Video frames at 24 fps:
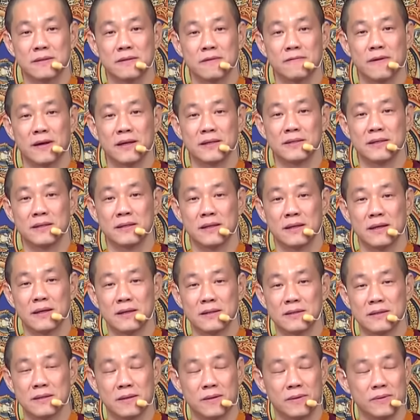房间呢、
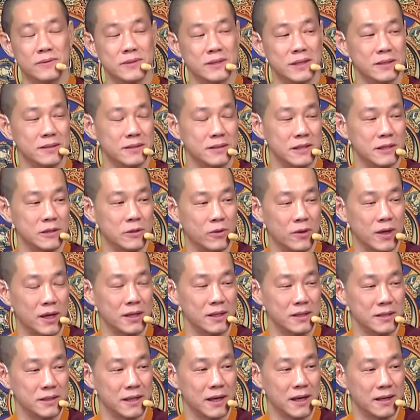啊、空间净化
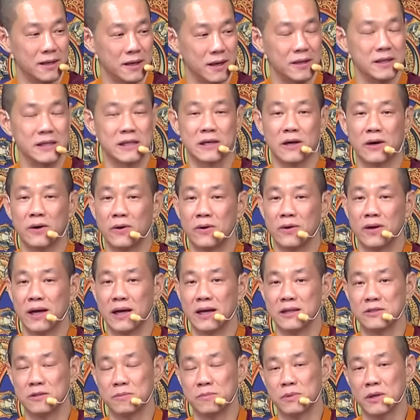一下，然后以后
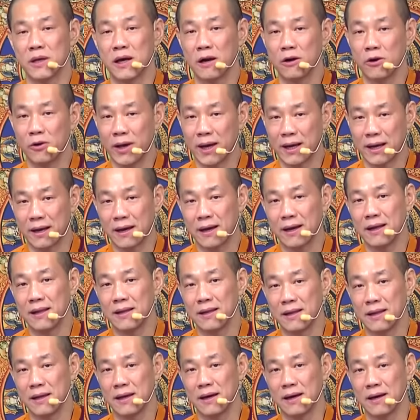啦就不要乱看
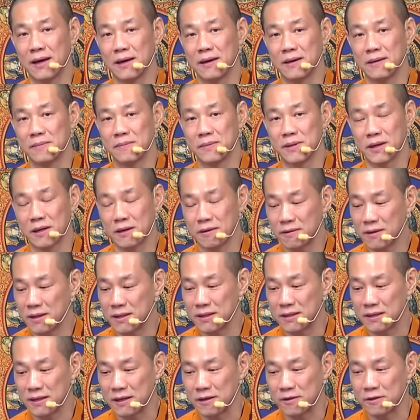啦。 不要
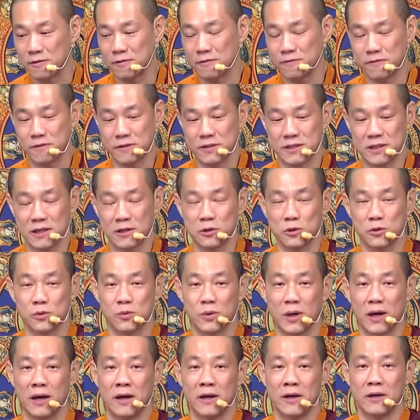乱点！我们佛教
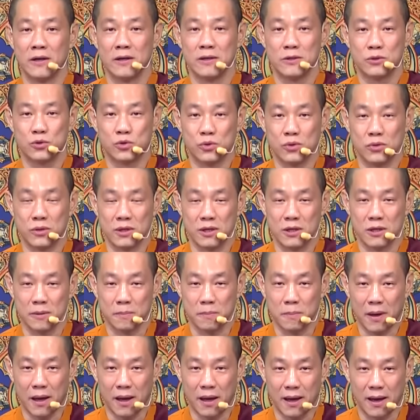徒啊，最
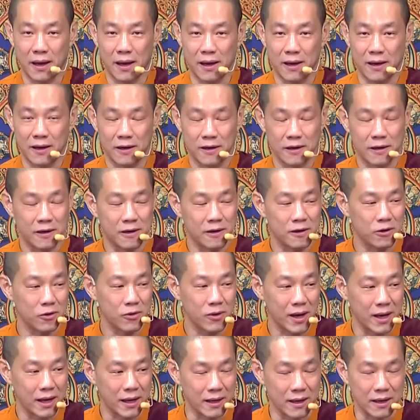怕
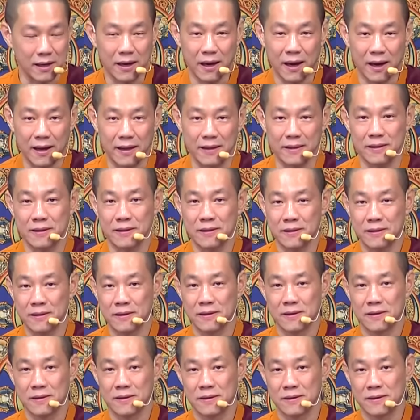乱看、
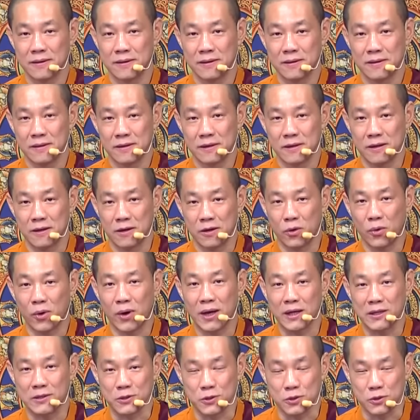
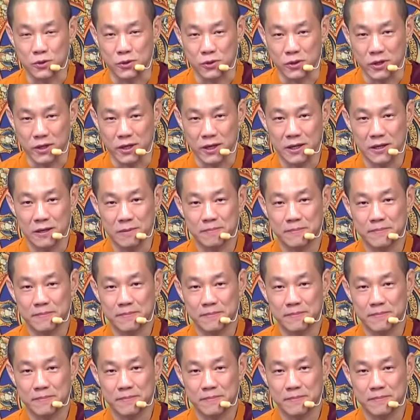乱学